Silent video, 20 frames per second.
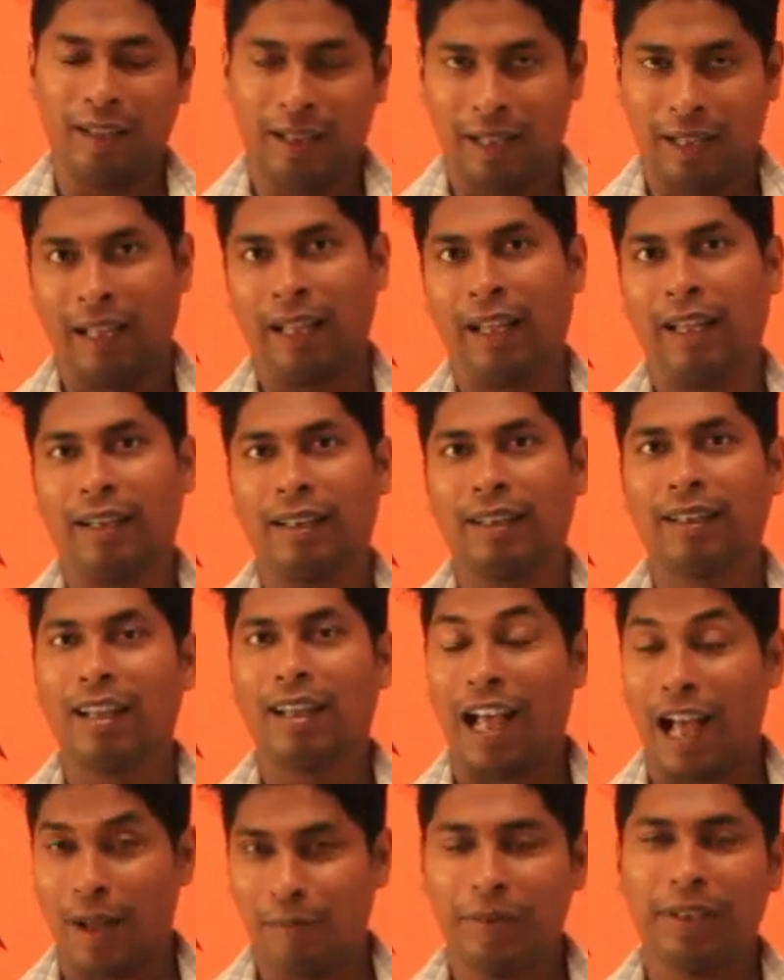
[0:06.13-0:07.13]
হ্যাঁ
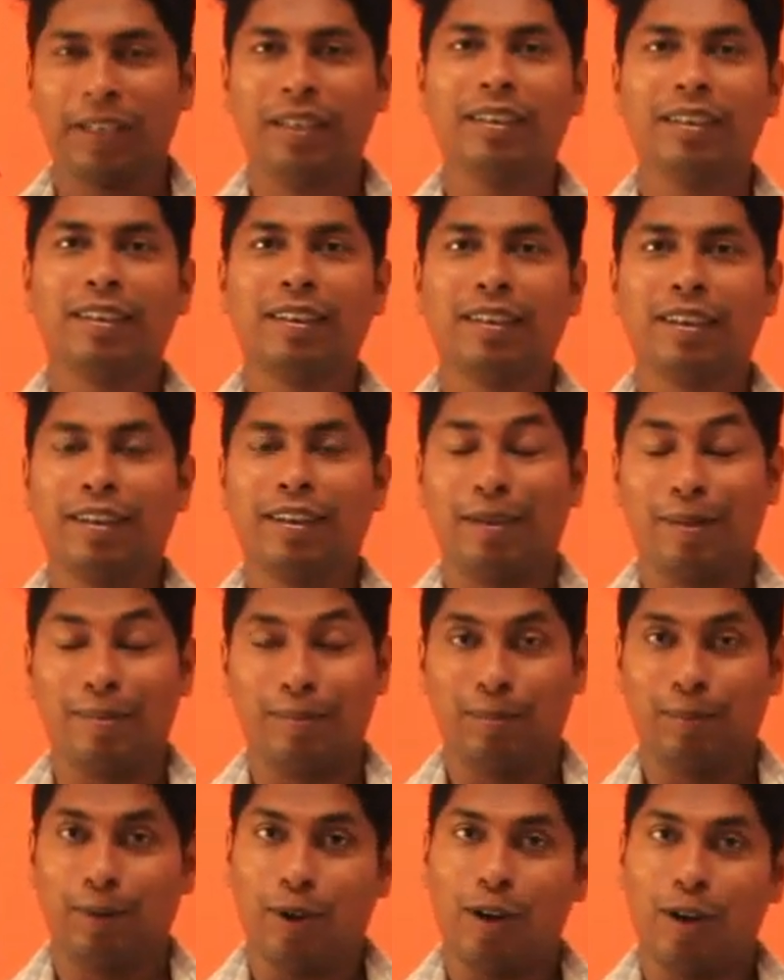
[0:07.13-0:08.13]
আপনি
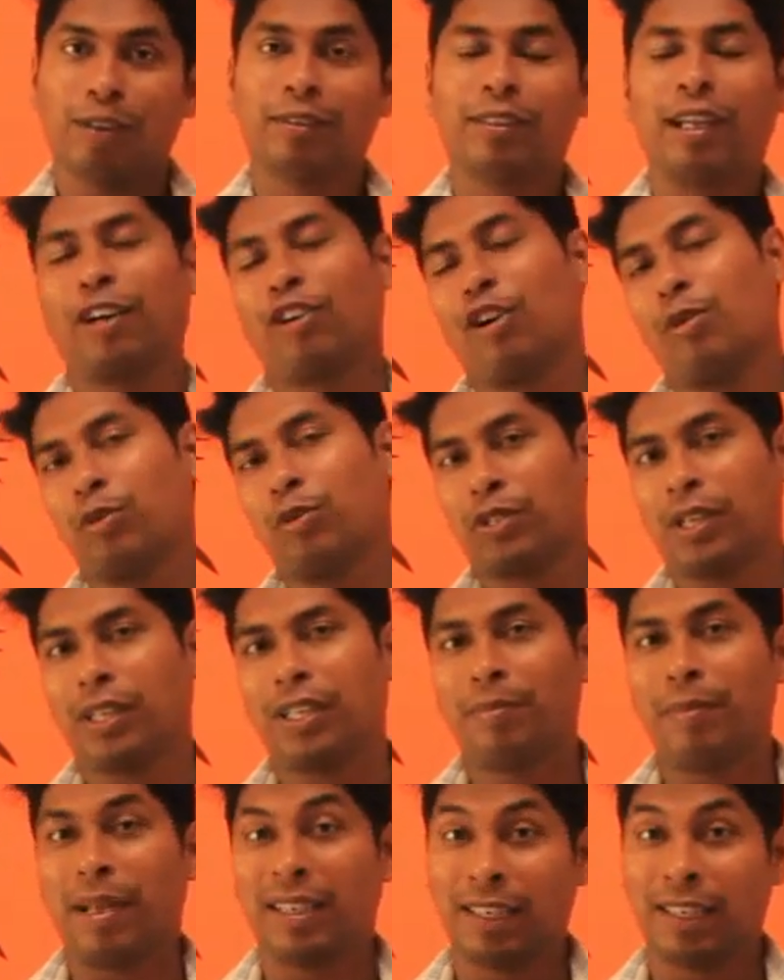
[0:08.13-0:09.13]
ব্লক থাকা
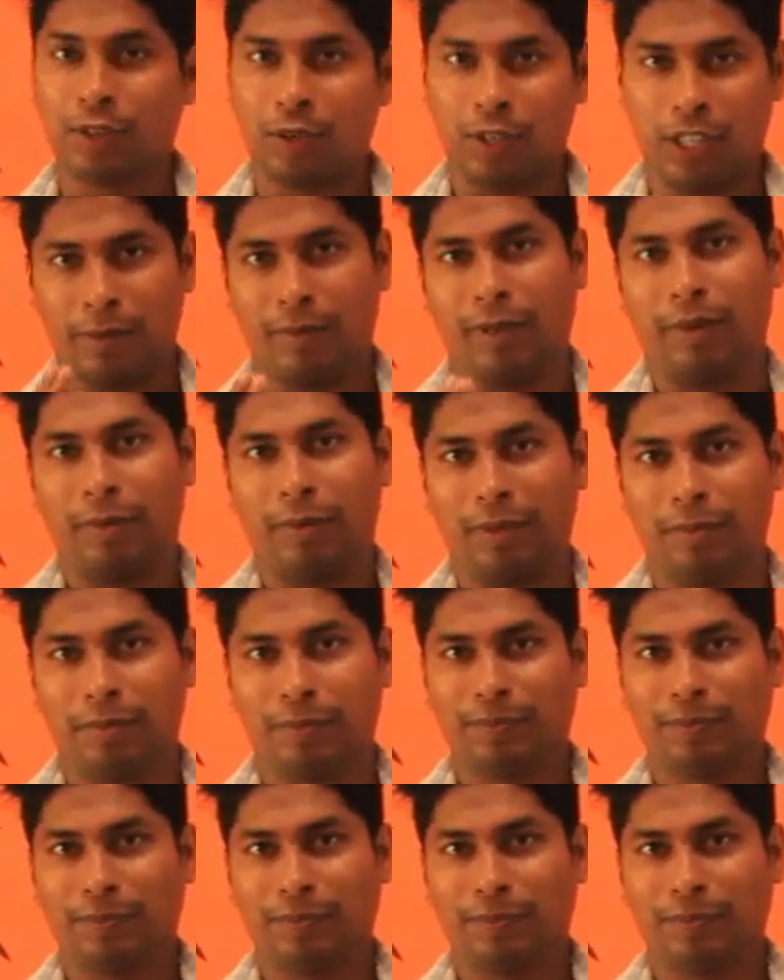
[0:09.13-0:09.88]
অবস্থাতেই মেসেজ করতে পারবেন